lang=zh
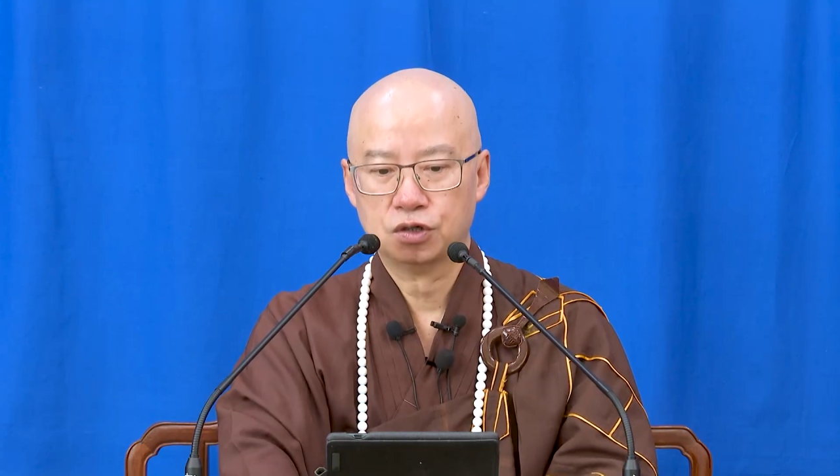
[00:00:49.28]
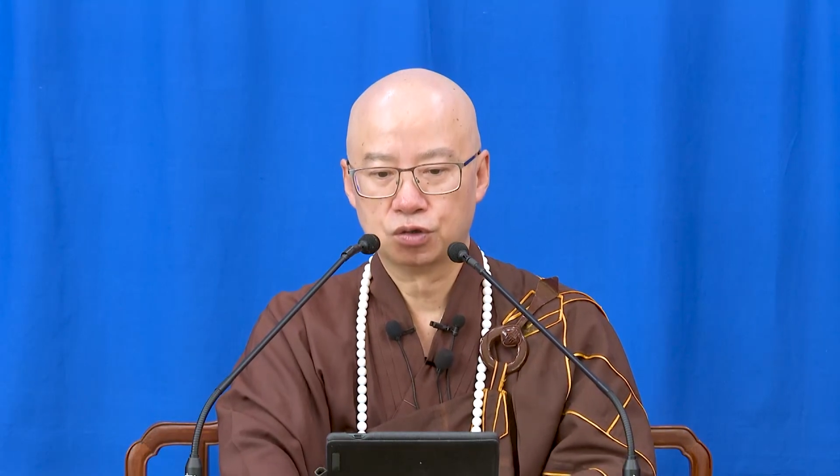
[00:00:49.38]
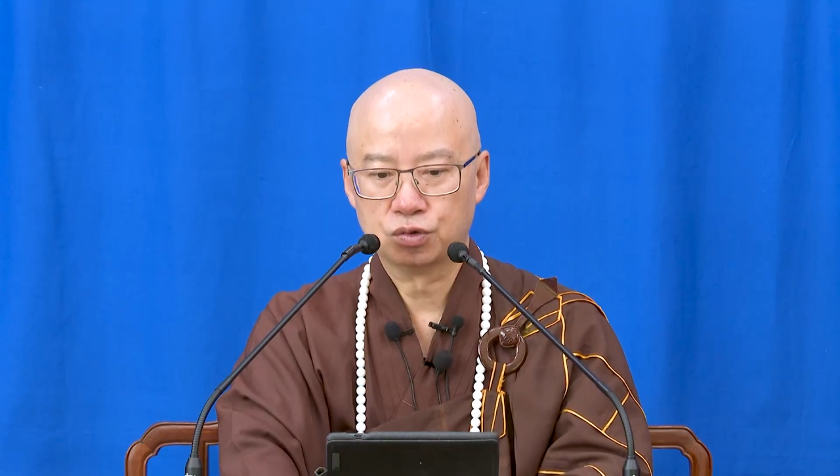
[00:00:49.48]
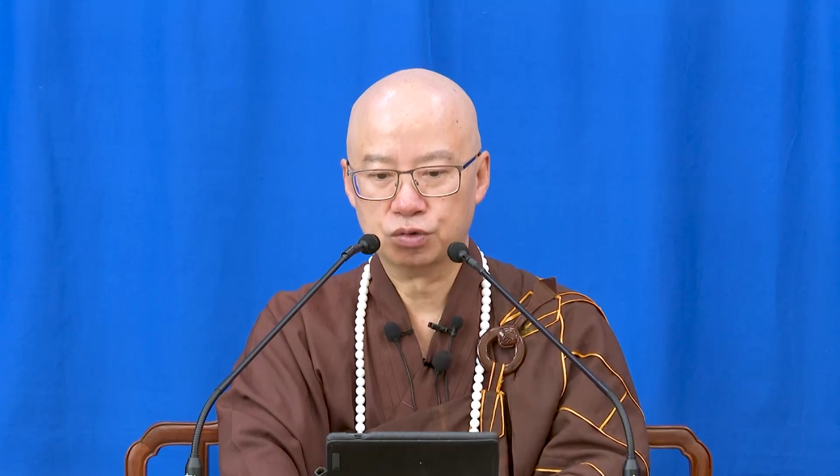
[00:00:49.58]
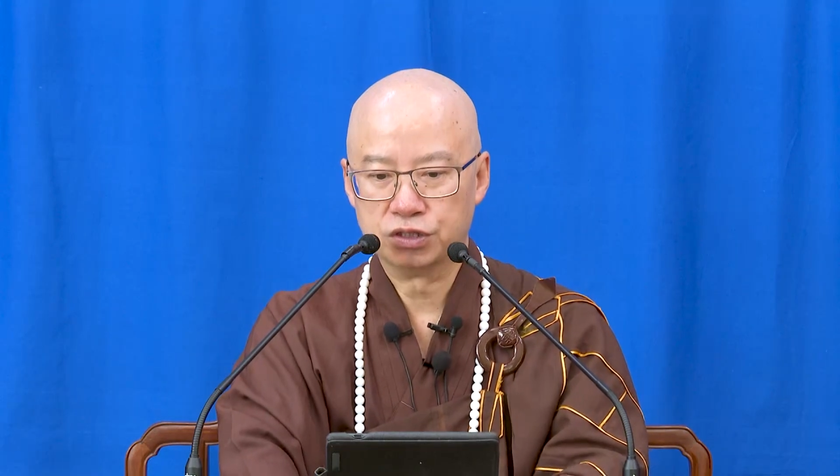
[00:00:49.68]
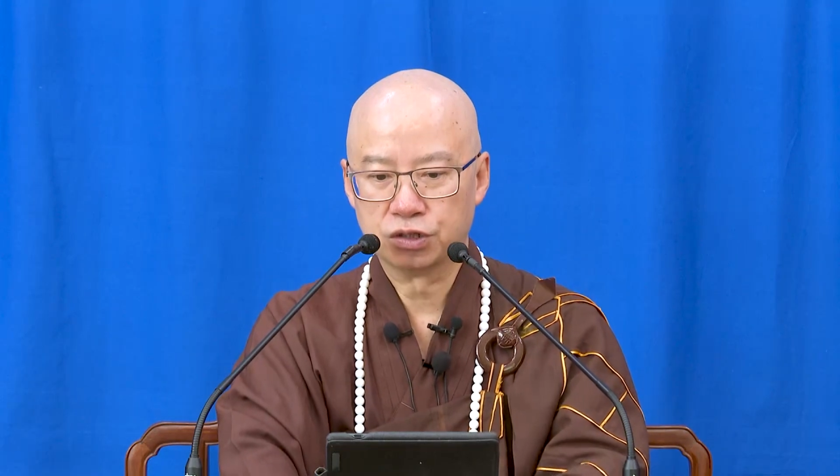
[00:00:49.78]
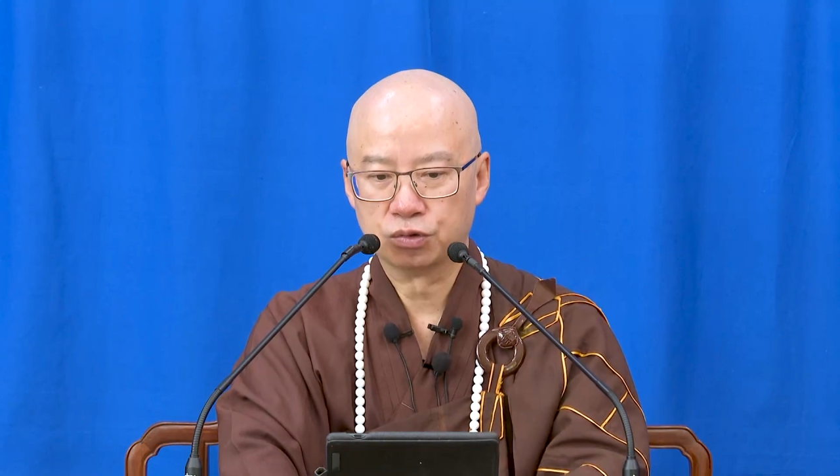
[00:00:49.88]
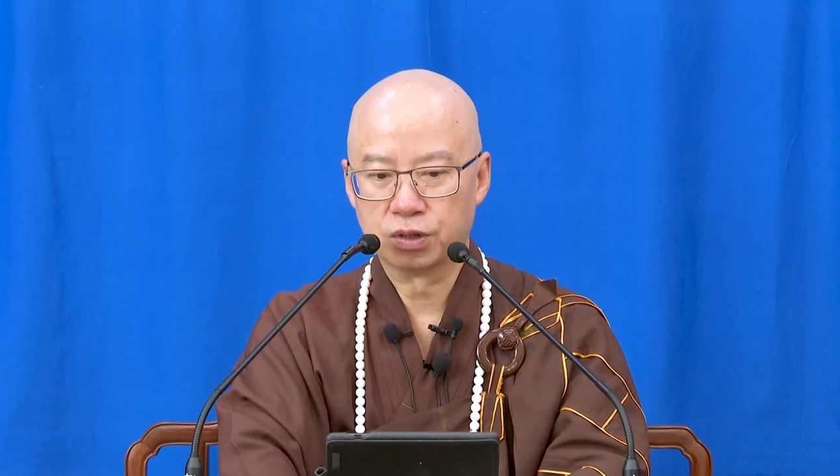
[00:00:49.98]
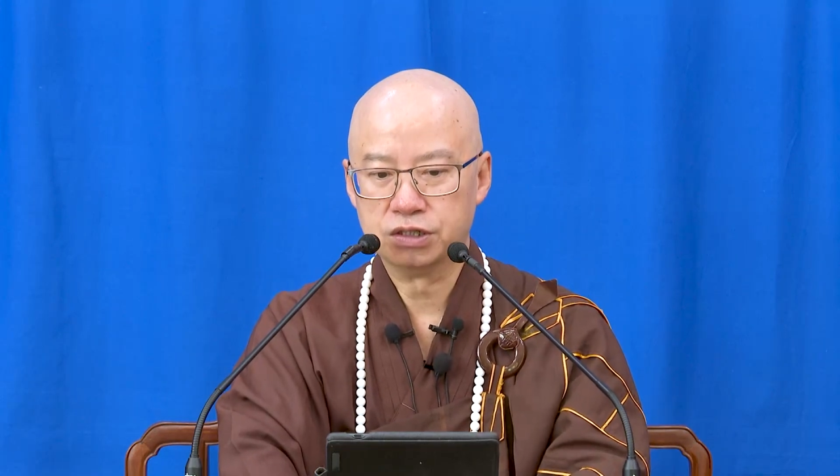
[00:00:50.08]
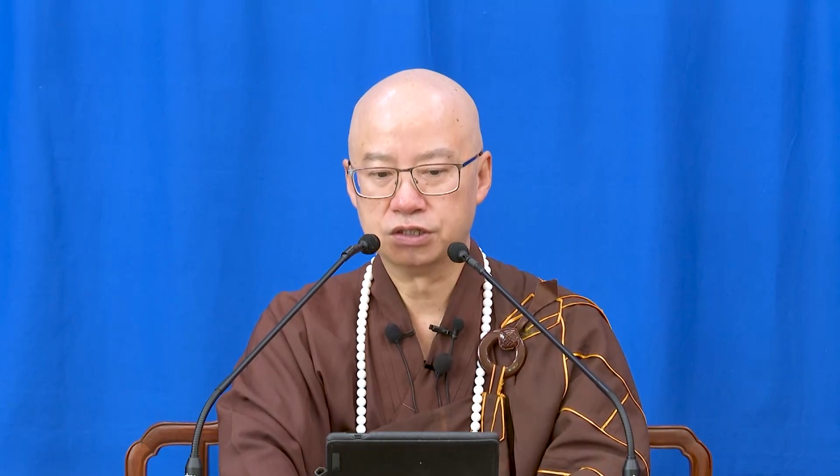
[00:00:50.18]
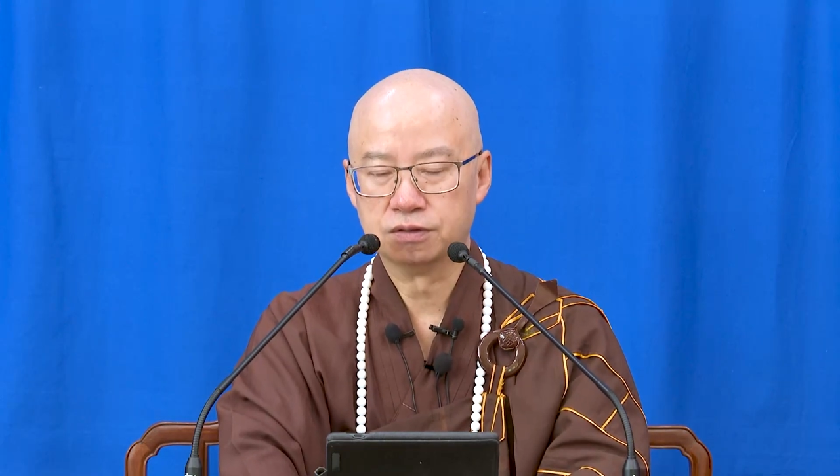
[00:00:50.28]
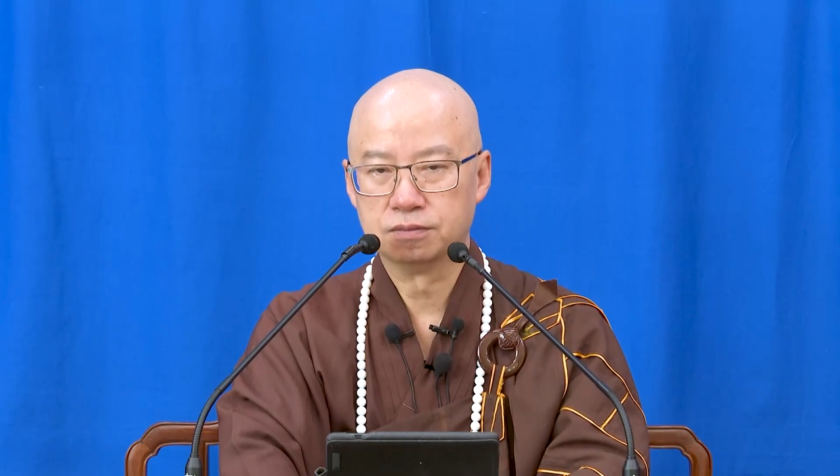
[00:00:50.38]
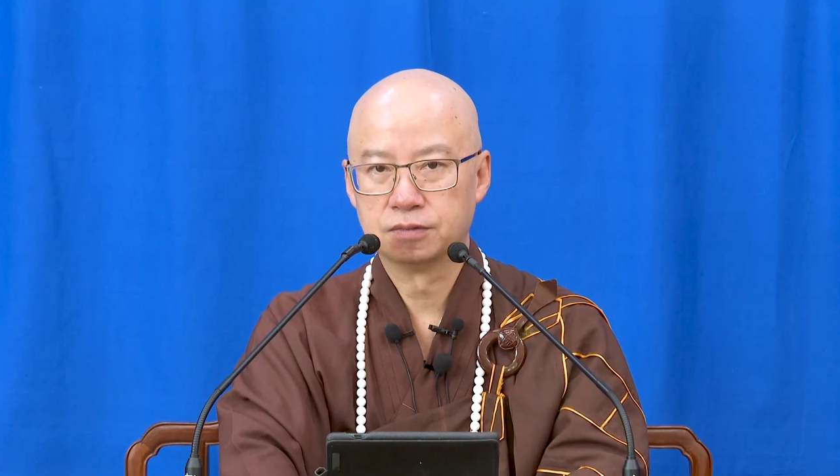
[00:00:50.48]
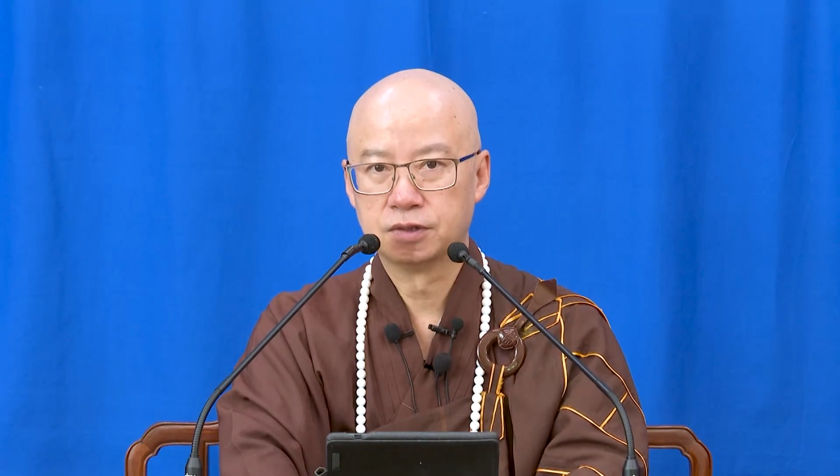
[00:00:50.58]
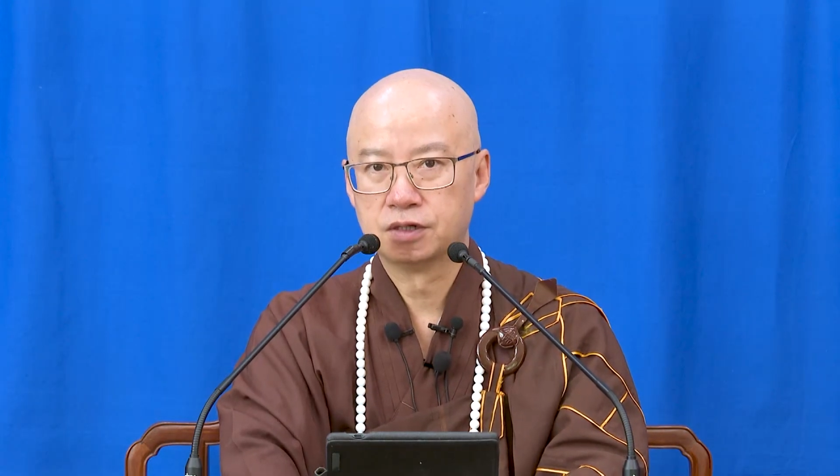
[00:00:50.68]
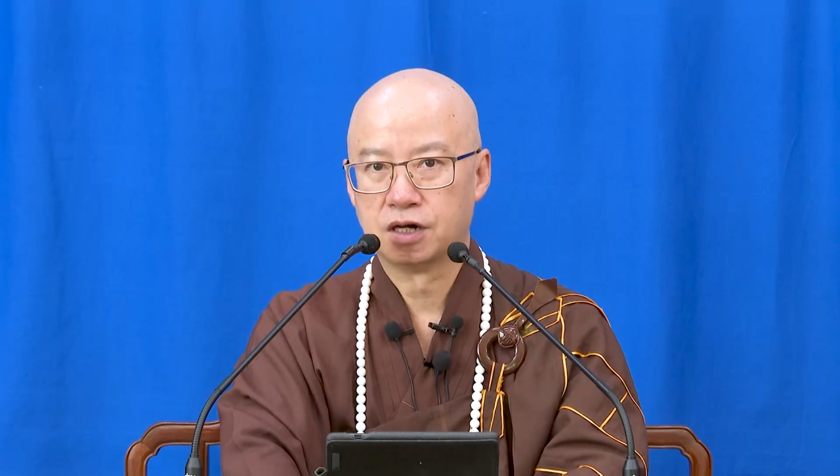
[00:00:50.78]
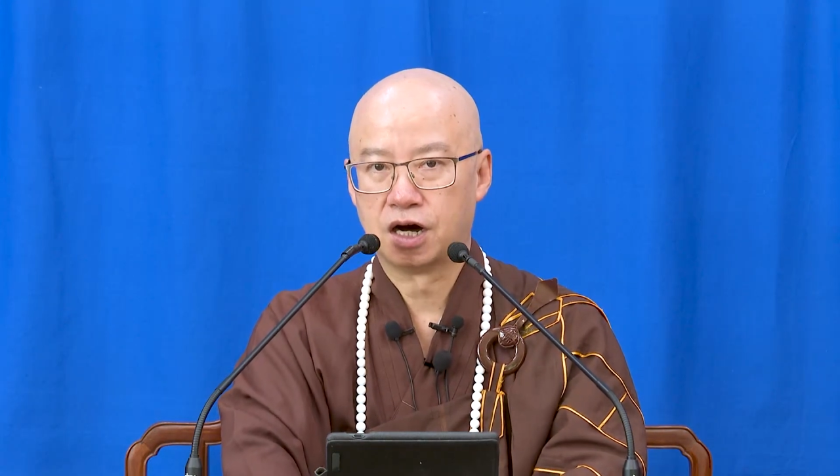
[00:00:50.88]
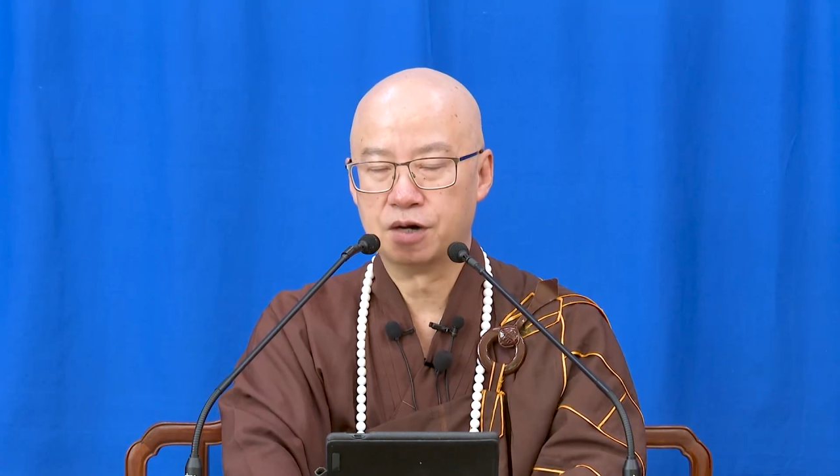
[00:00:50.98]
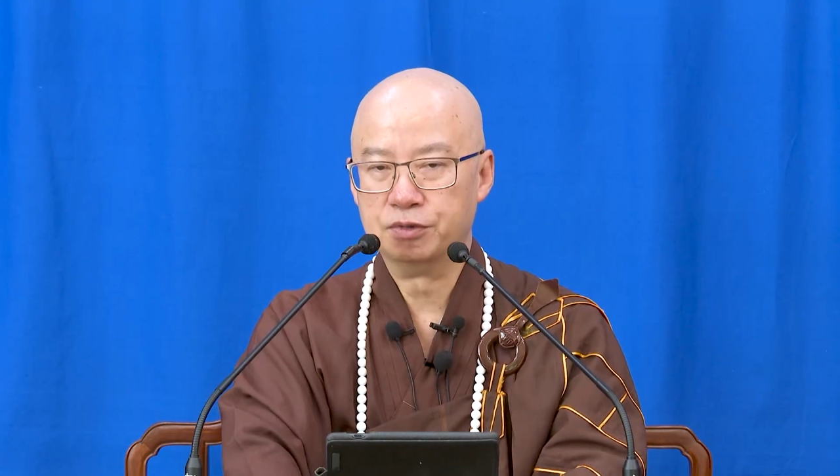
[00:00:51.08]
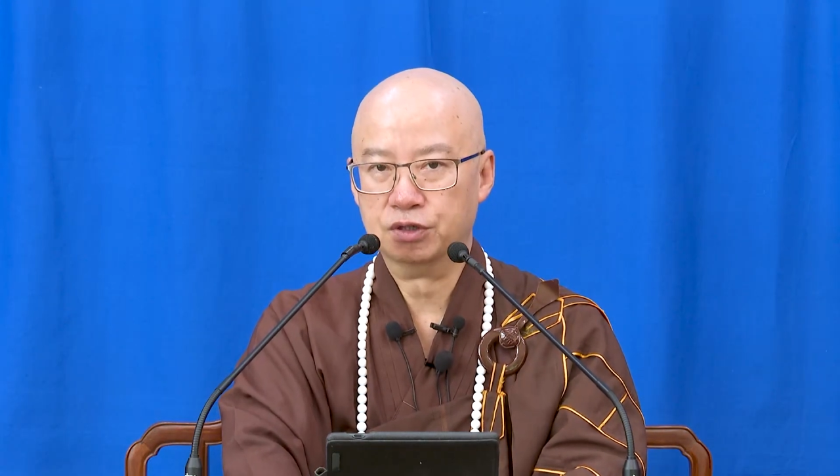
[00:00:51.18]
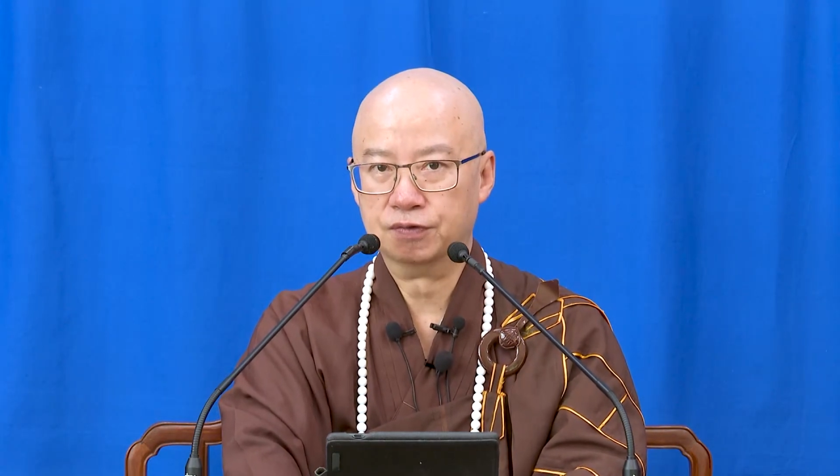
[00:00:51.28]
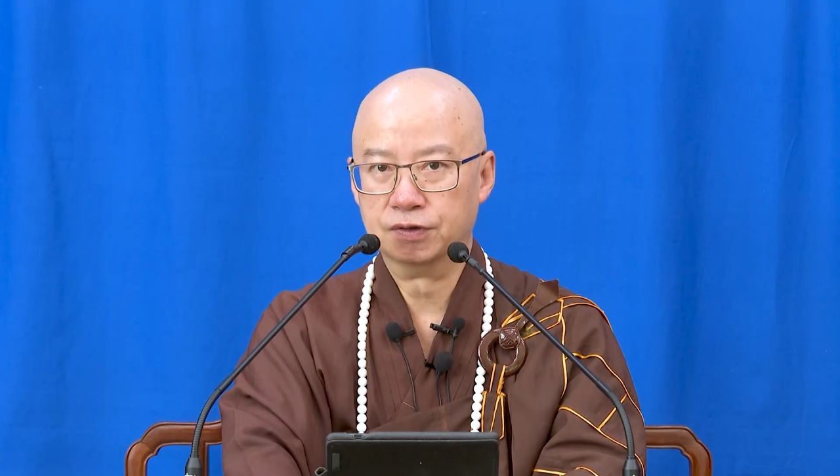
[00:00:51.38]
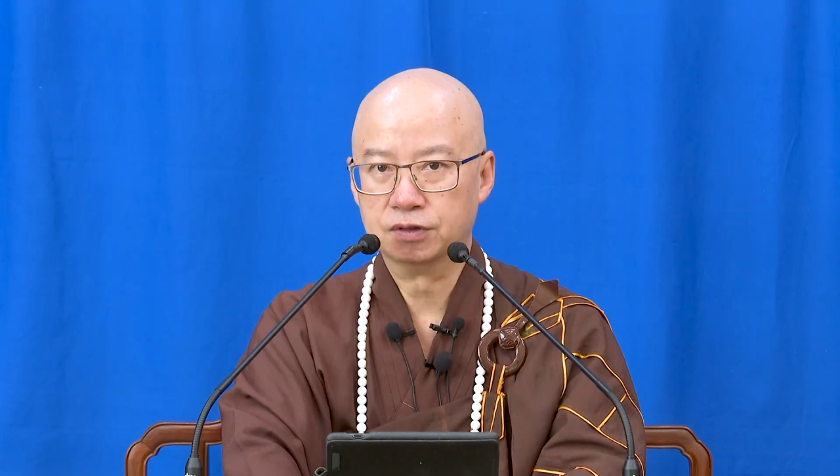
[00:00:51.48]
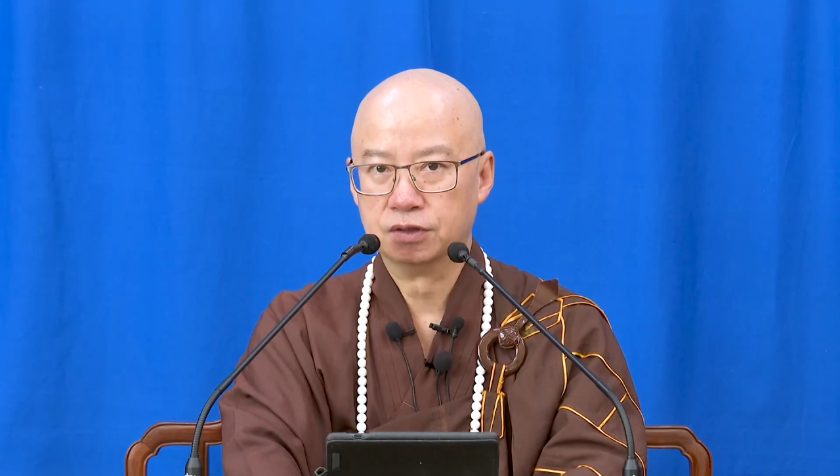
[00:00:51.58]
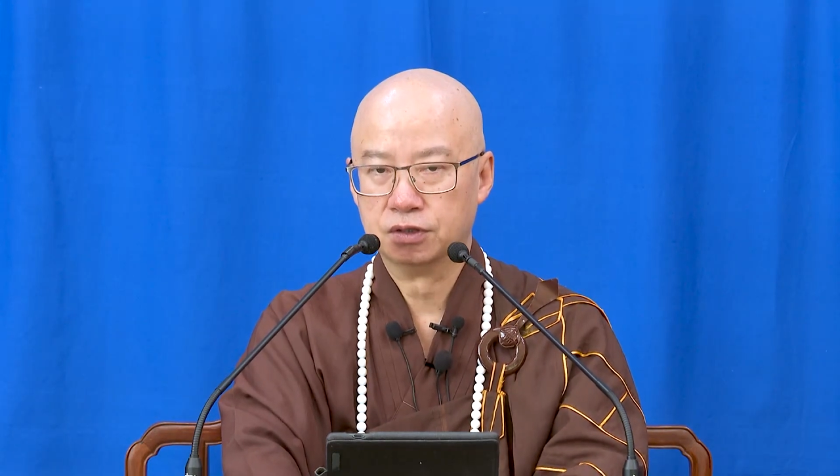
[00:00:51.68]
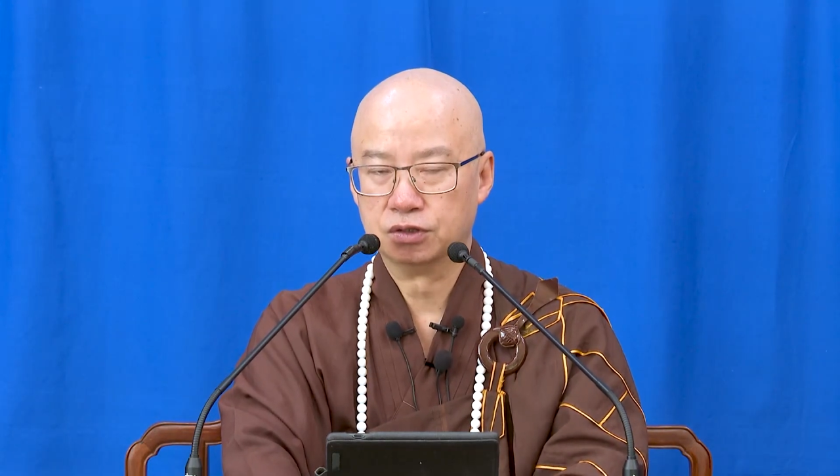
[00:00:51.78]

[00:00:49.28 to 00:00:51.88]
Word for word: 互相关心。阿弥陀佛